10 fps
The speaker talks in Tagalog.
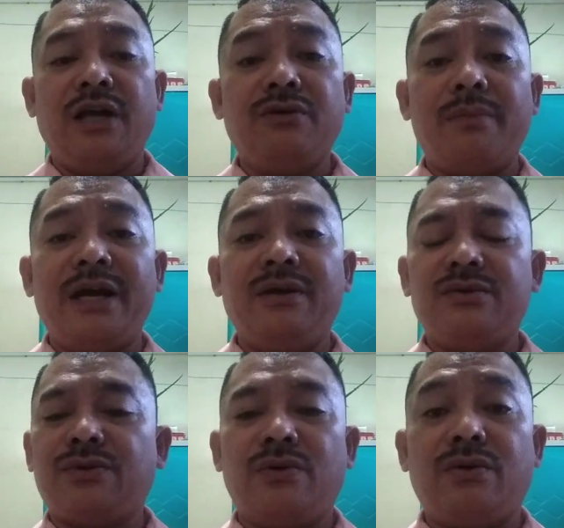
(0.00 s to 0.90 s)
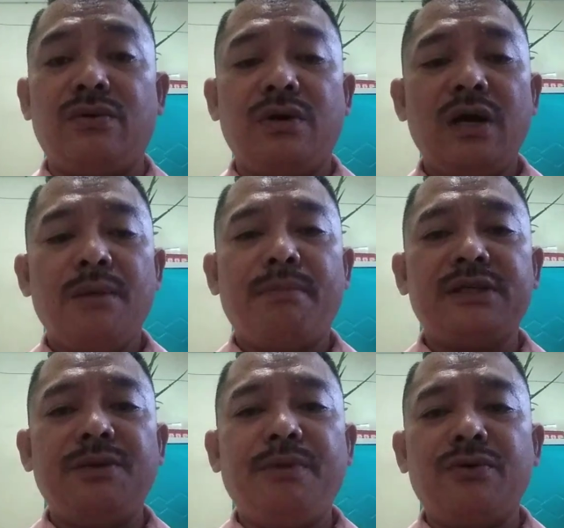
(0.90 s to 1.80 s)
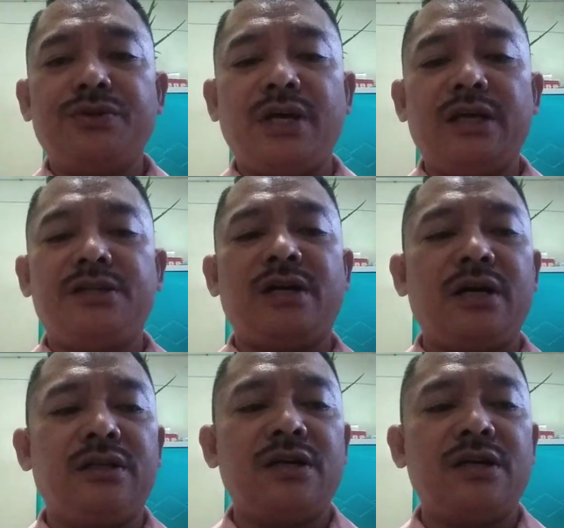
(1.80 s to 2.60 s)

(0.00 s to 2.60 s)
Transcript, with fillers: ganun kabayan no so Pacific Ocean at